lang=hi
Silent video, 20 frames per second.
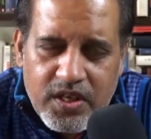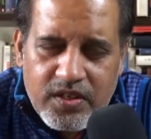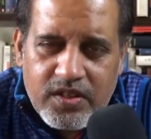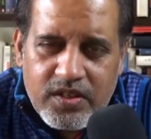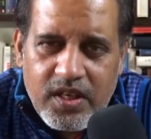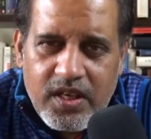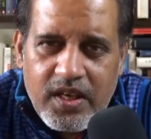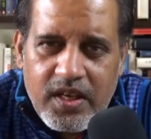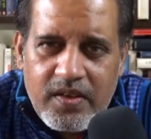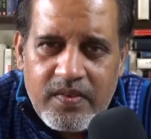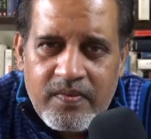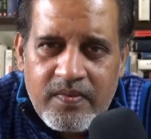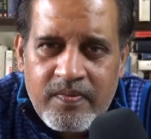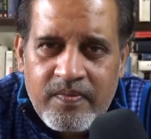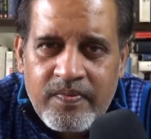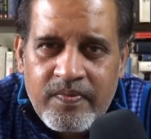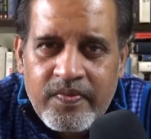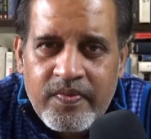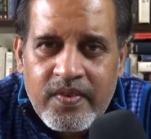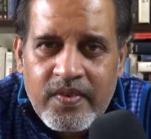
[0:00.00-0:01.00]
करते हैं
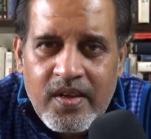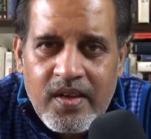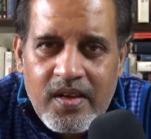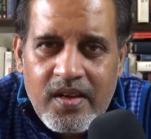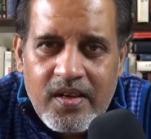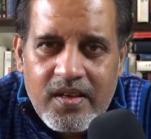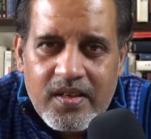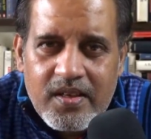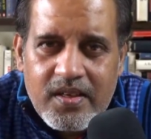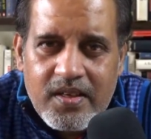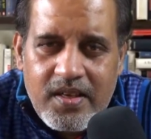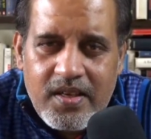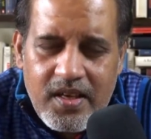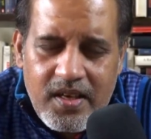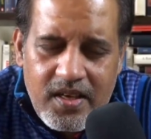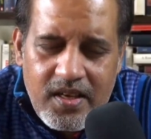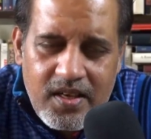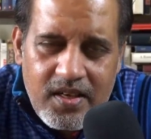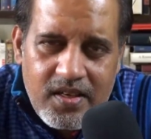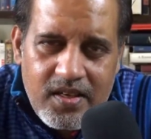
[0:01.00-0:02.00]

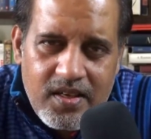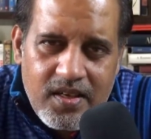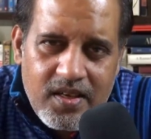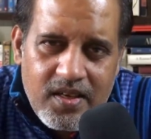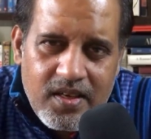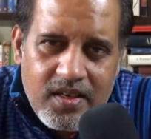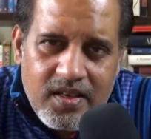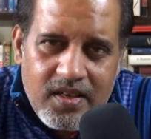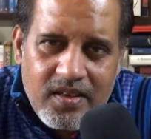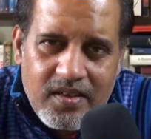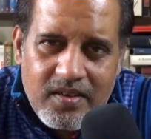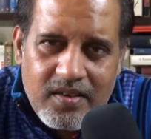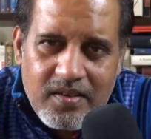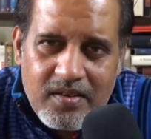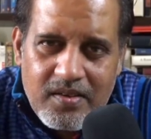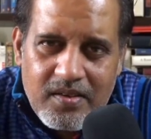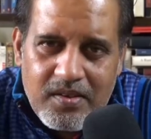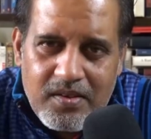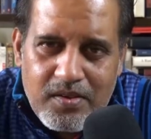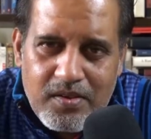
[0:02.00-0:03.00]
कि
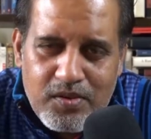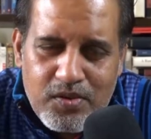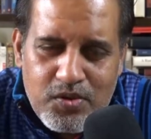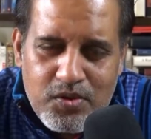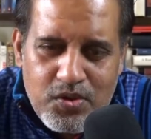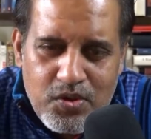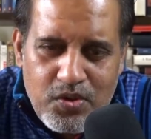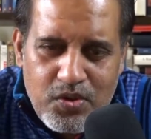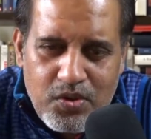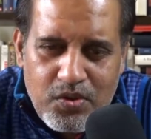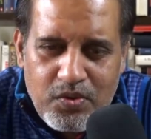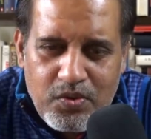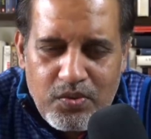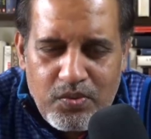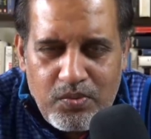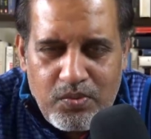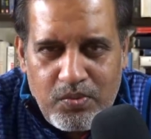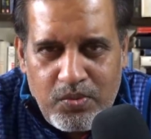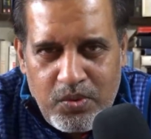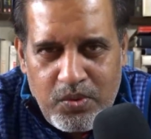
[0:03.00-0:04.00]
जो
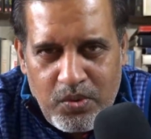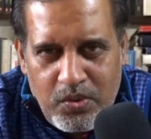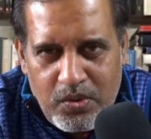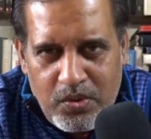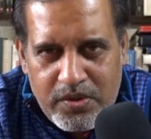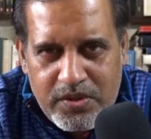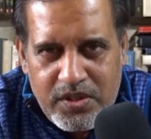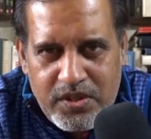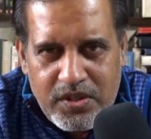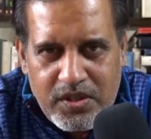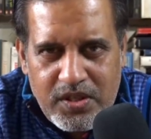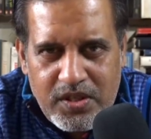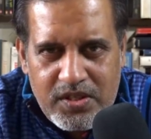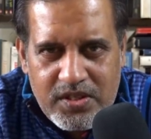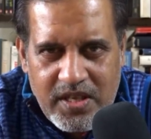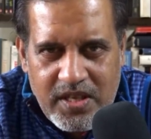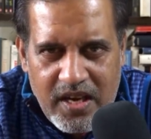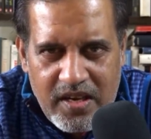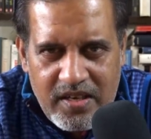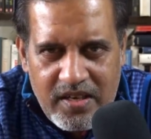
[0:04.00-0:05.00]
लोग जिनकी
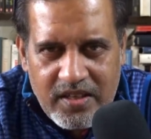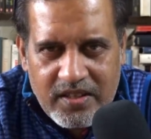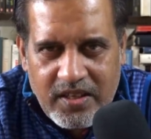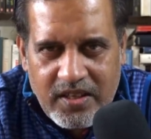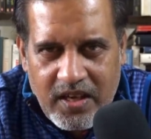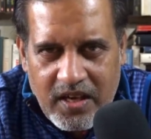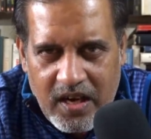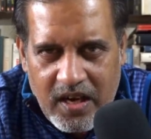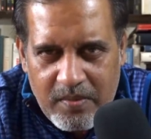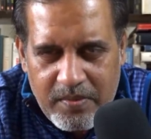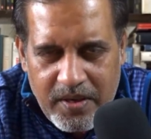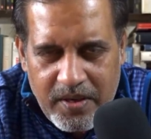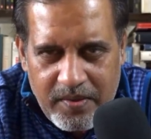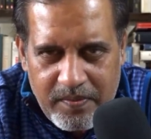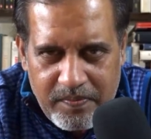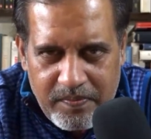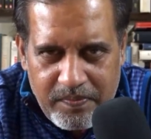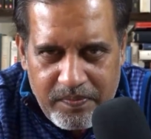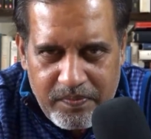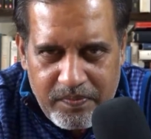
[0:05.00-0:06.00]
जहनीत ख़राब है
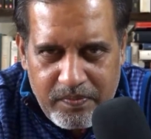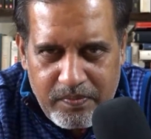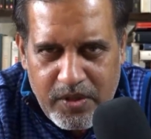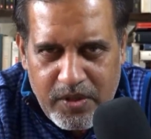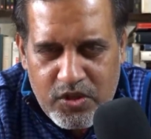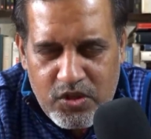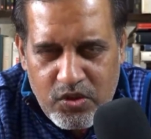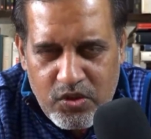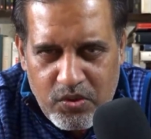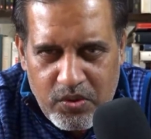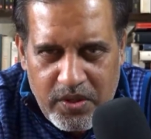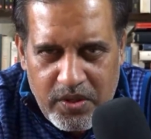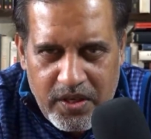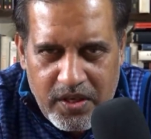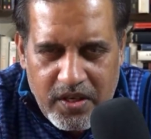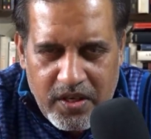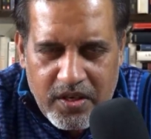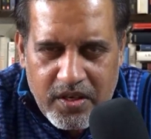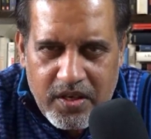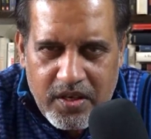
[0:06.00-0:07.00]
बच्चों को
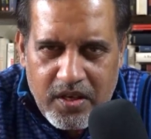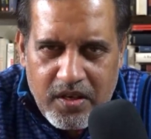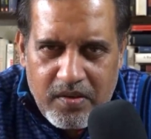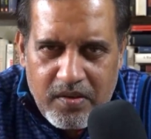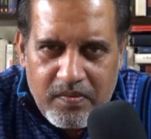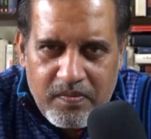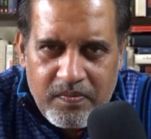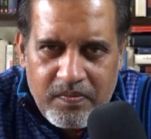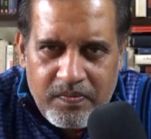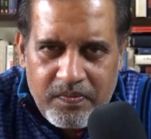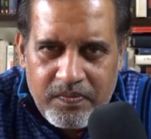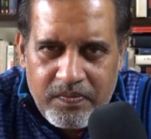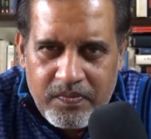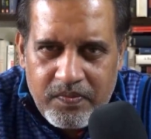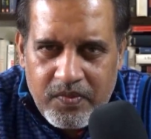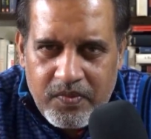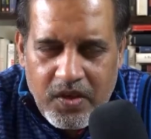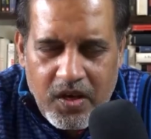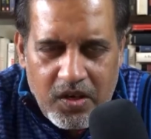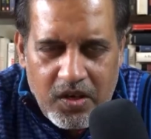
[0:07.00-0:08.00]
लेकर के
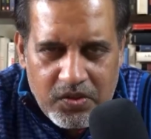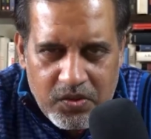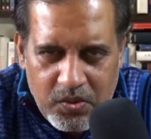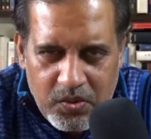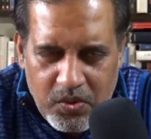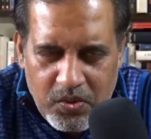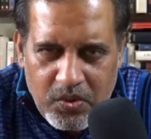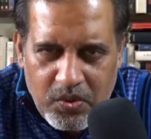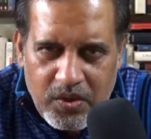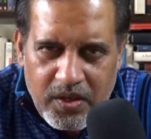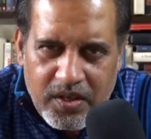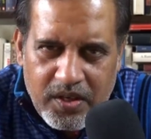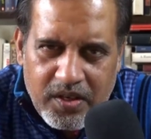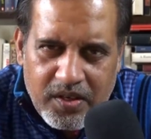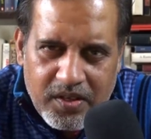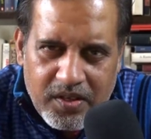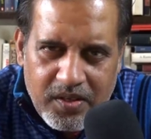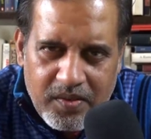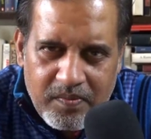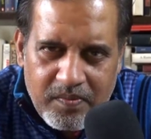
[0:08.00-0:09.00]
ख़ातूनों को
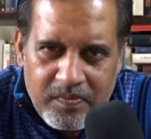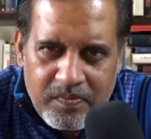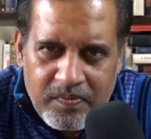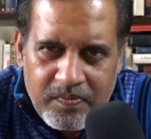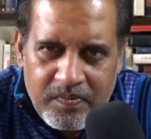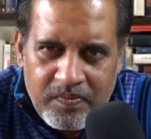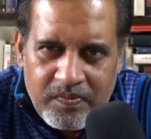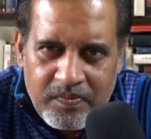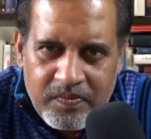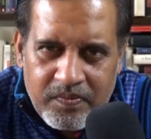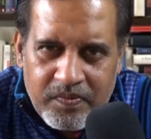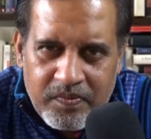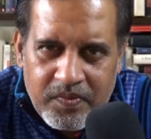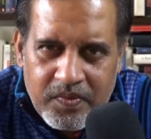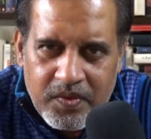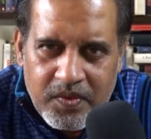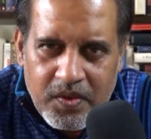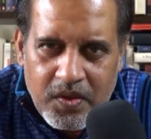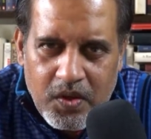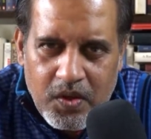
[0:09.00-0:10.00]
लेकर के
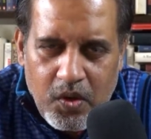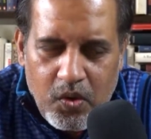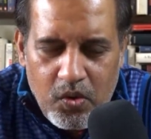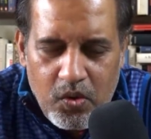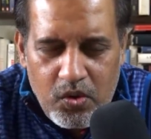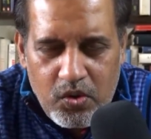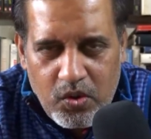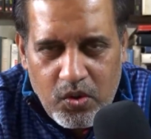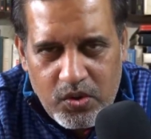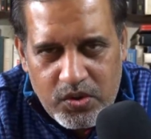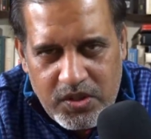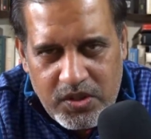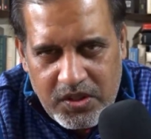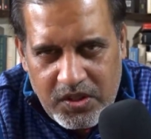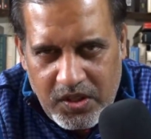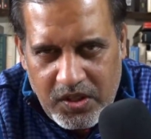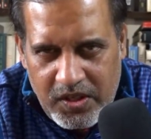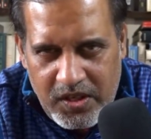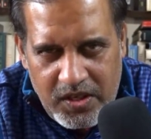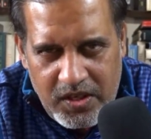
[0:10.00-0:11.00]
उन लोगों से
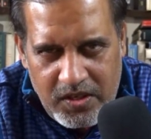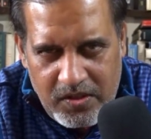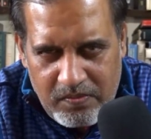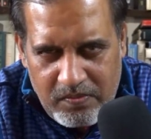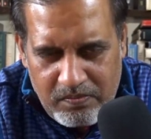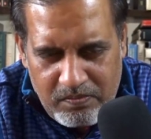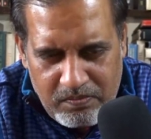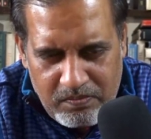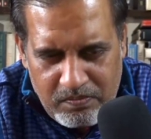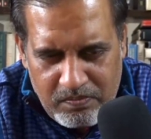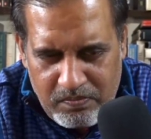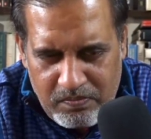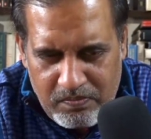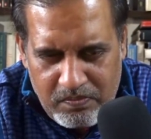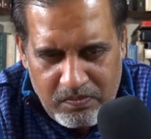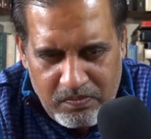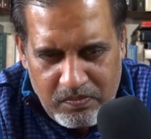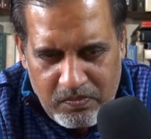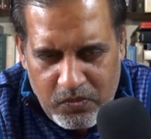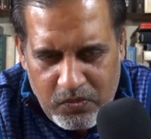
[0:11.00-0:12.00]
तरी
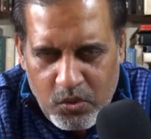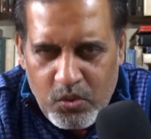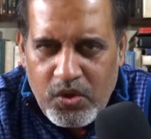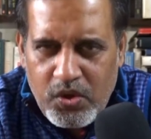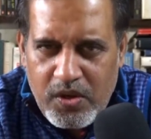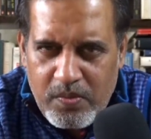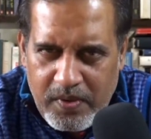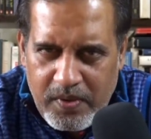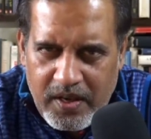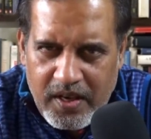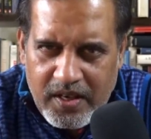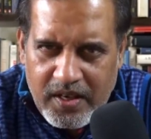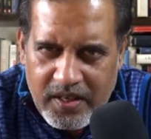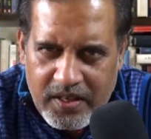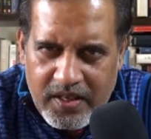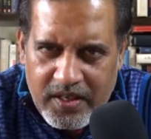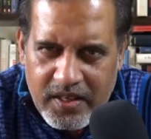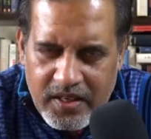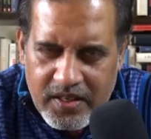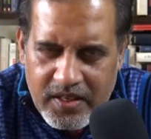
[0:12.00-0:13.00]
दूरी बना
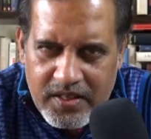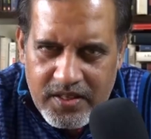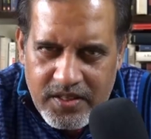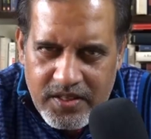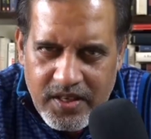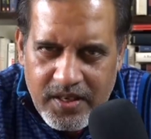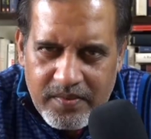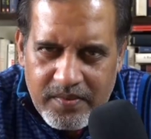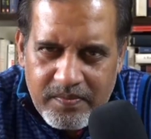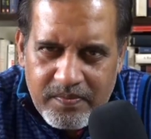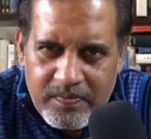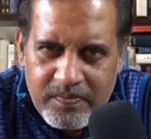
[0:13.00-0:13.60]
करके रखी जाए